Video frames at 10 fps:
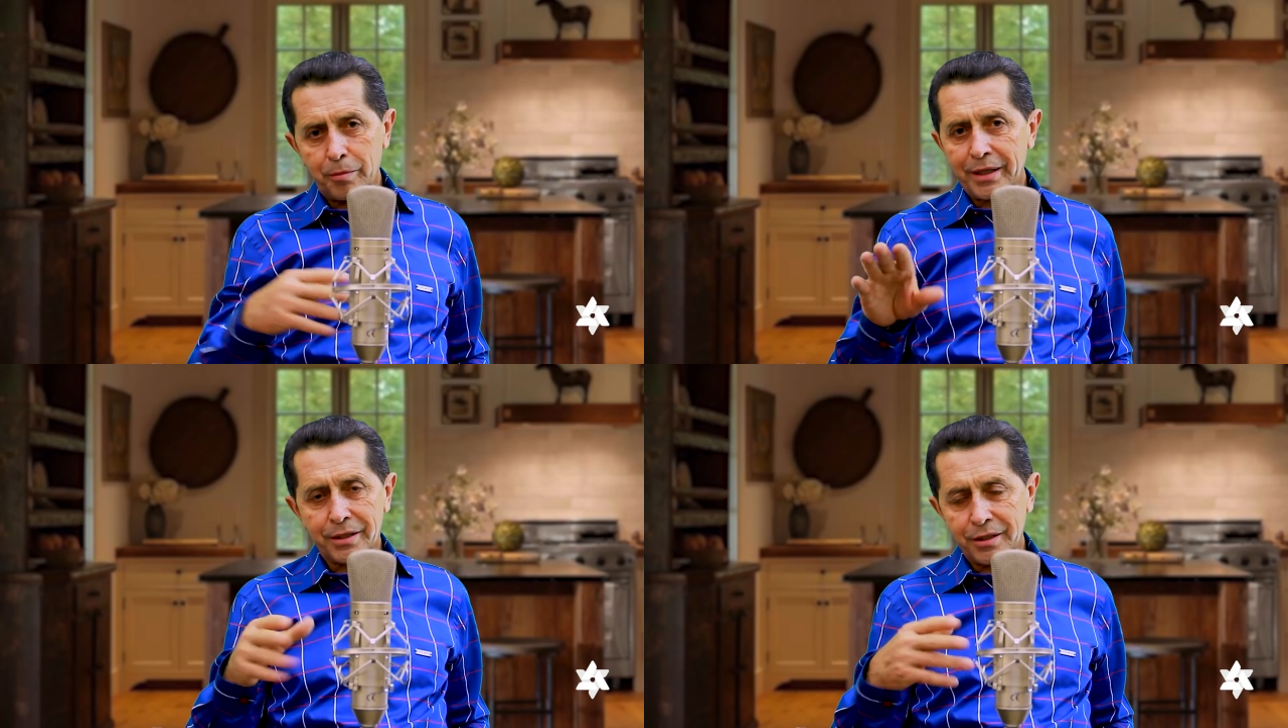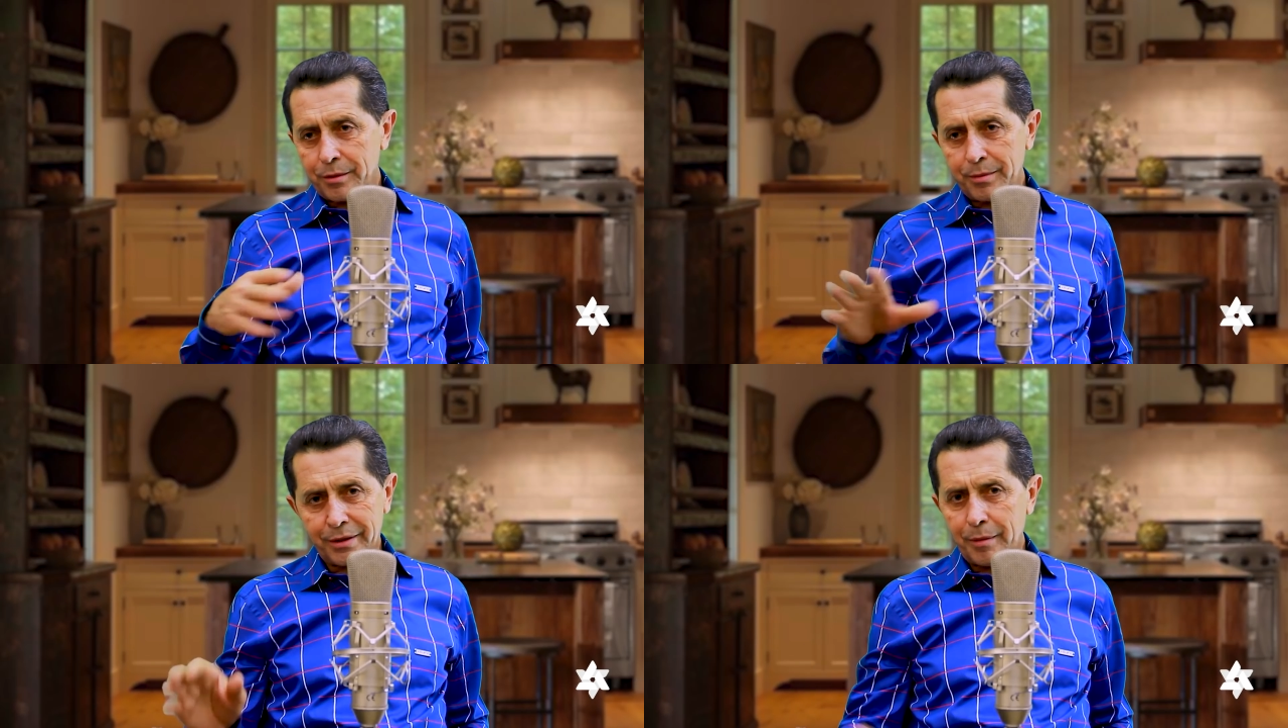o
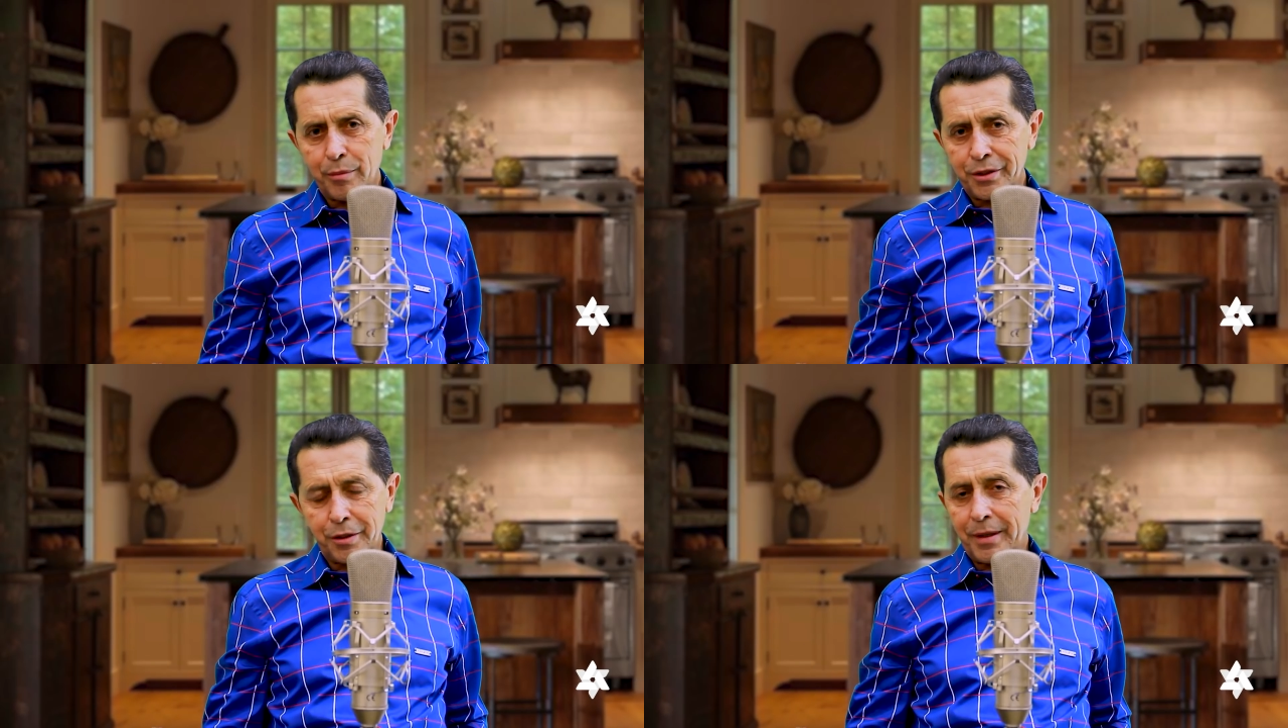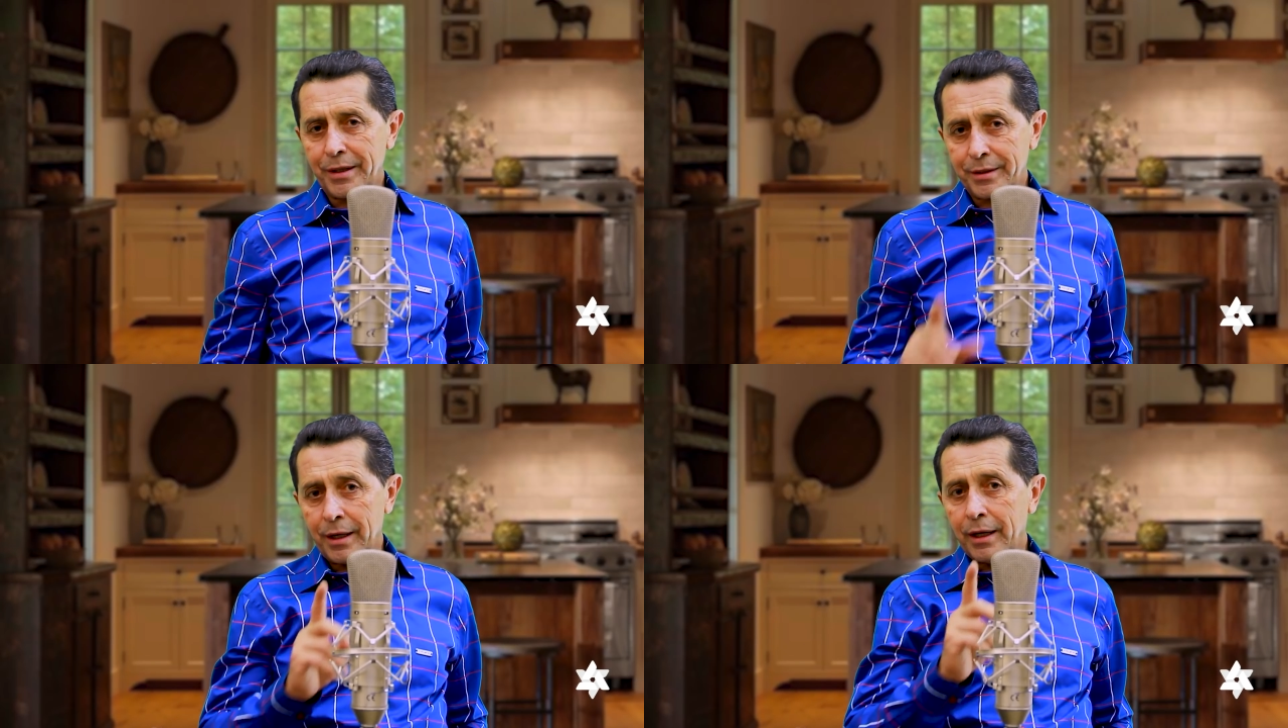batismo e tá bom
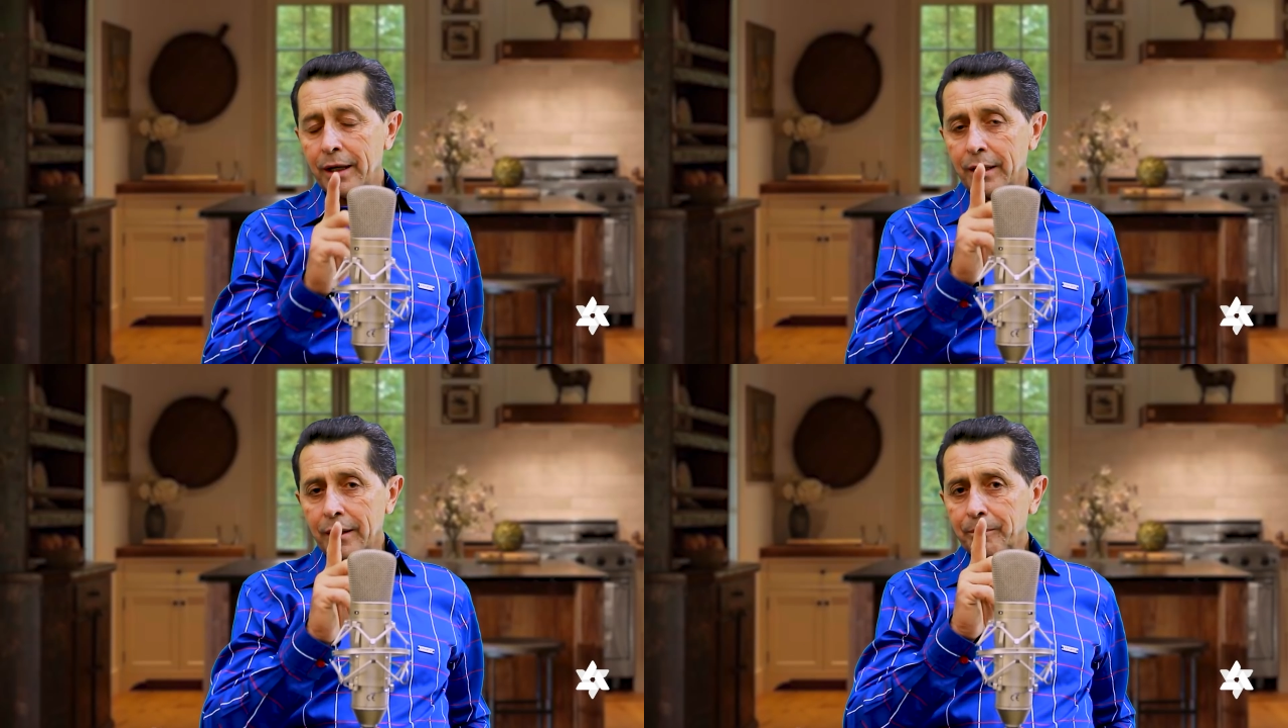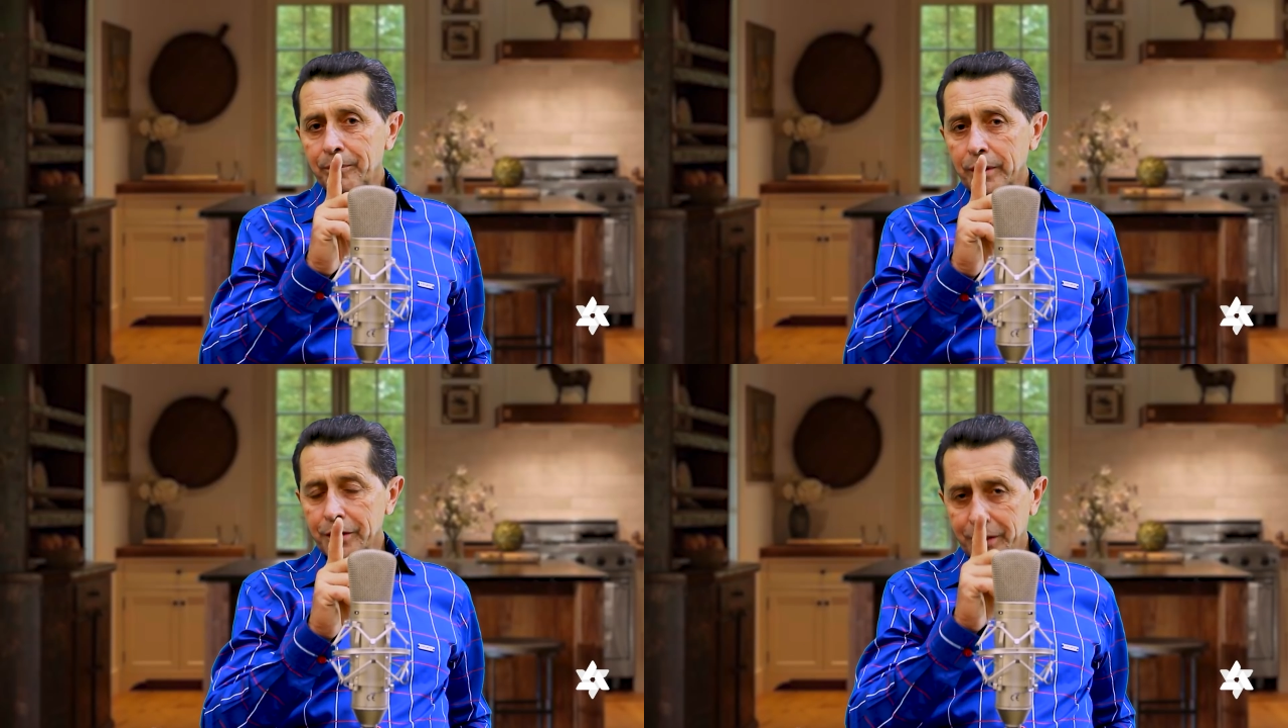demais.
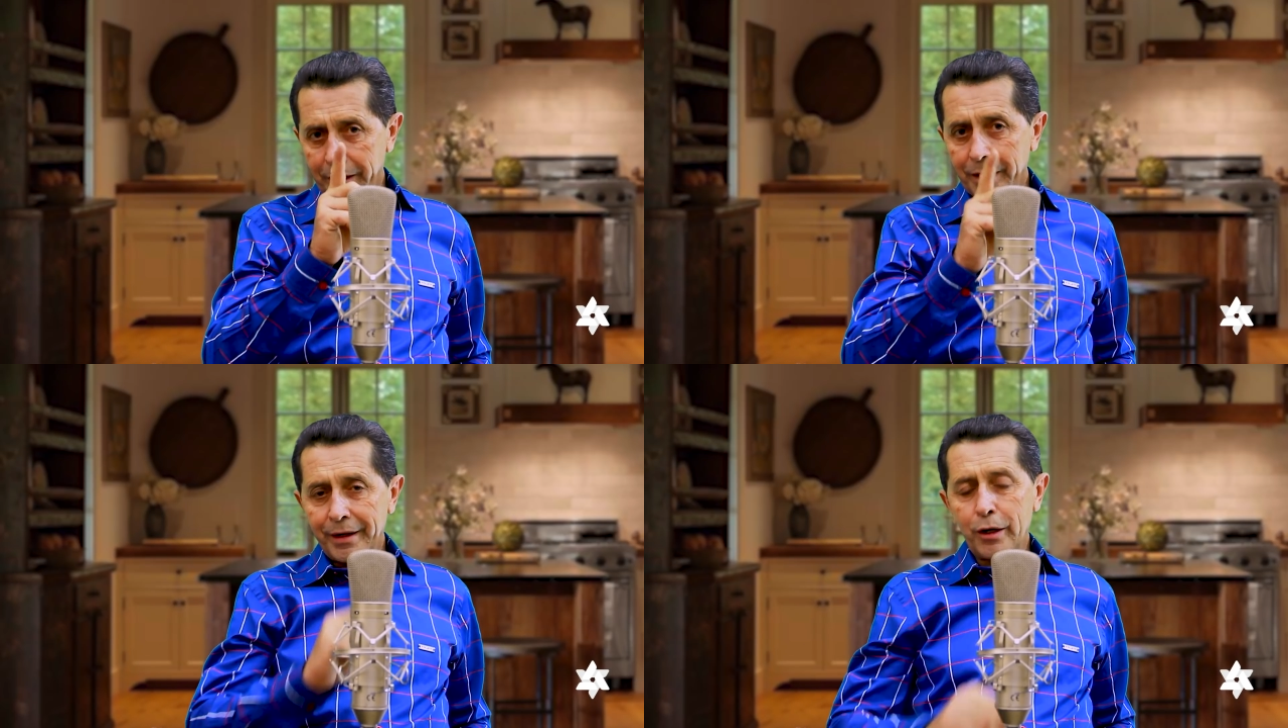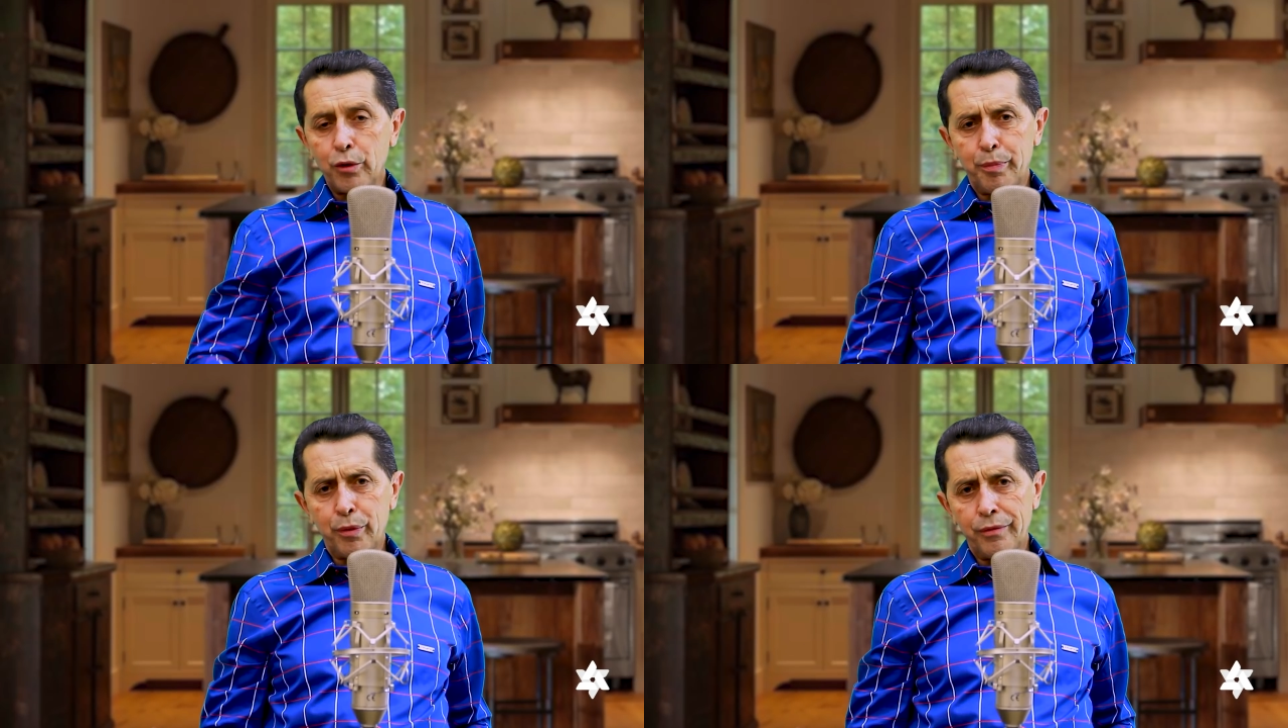Isso é
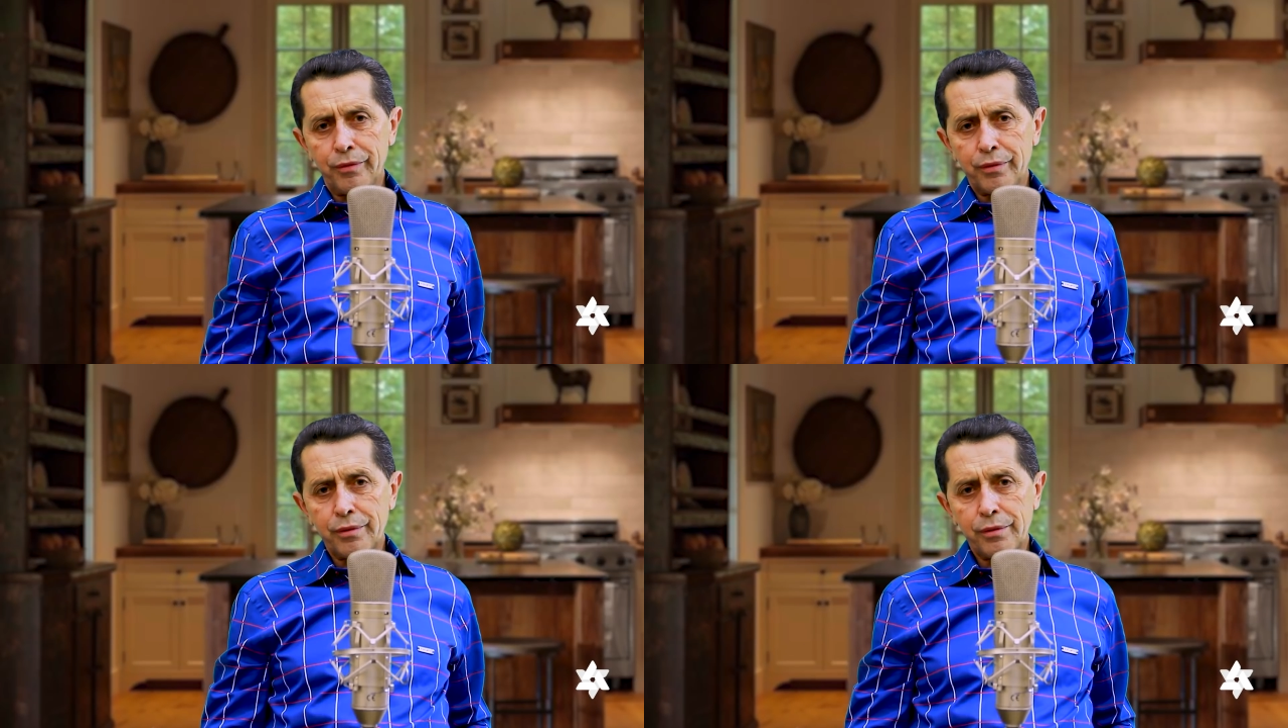enganar o povo.